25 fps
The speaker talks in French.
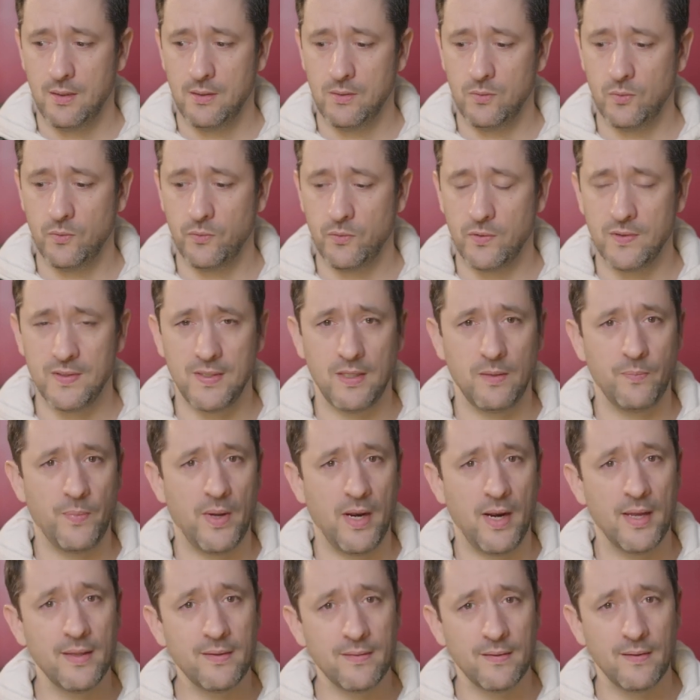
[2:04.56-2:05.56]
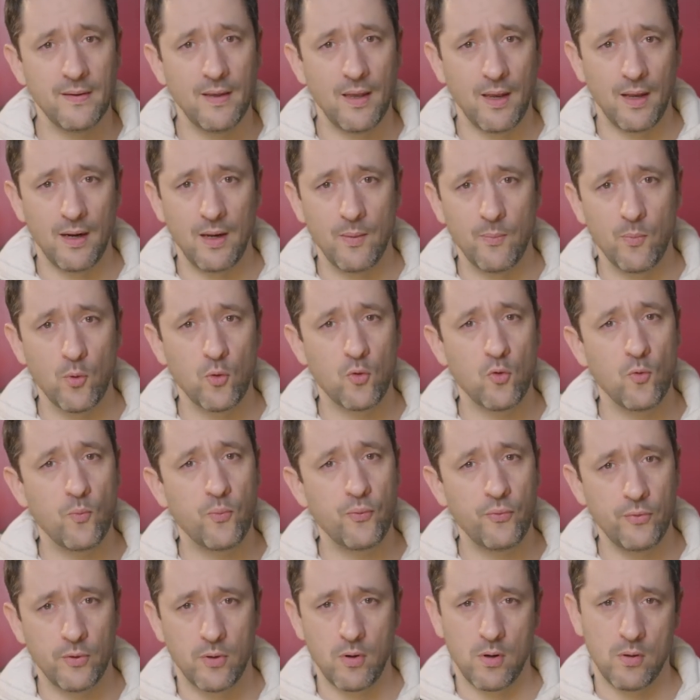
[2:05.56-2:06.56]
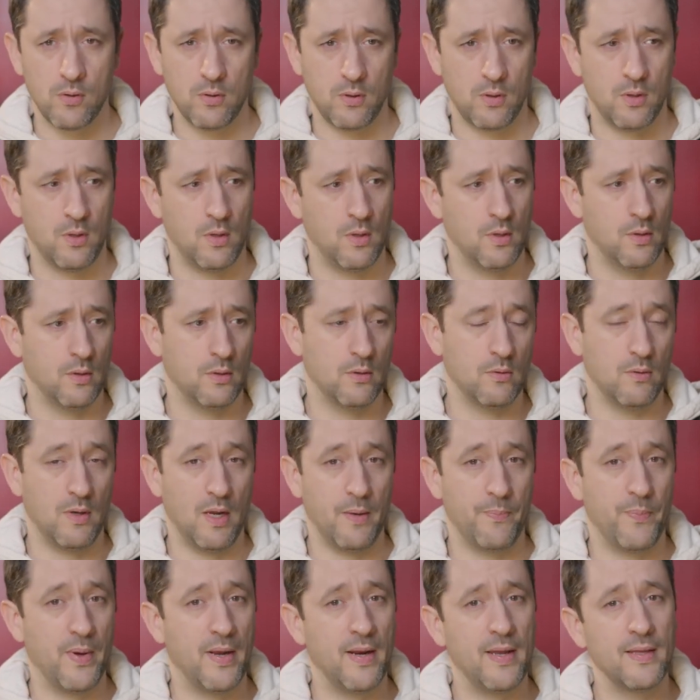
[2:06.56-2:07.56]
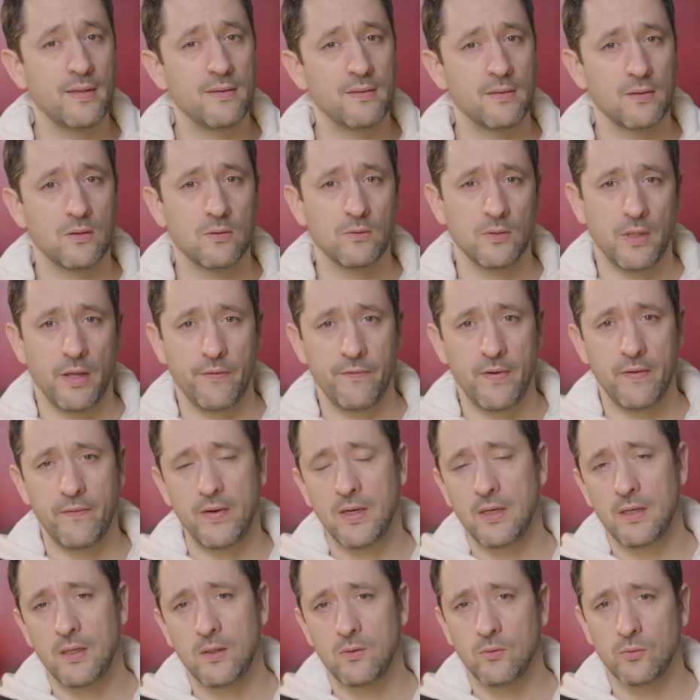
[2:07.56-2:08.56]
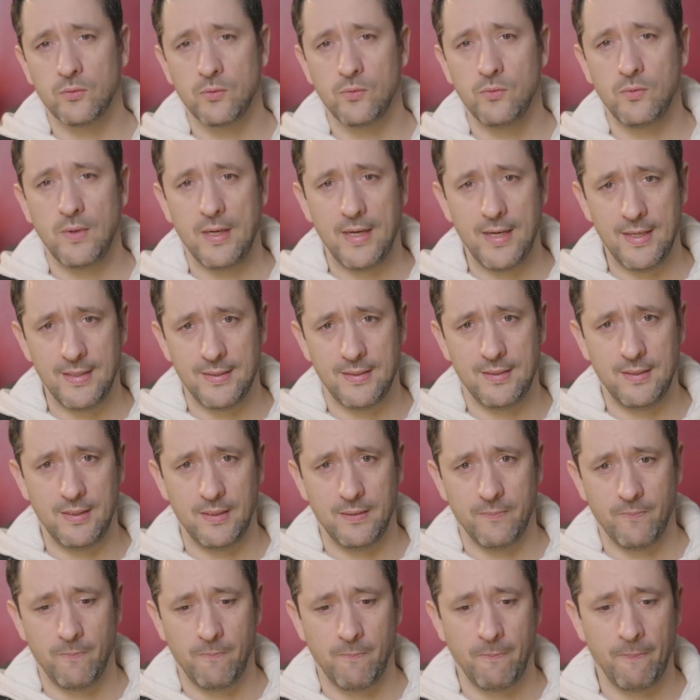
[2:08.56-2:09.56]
Sauf que cette palette, elle est beaucoup plus grande la palette qu'on avait avec les contenus SD.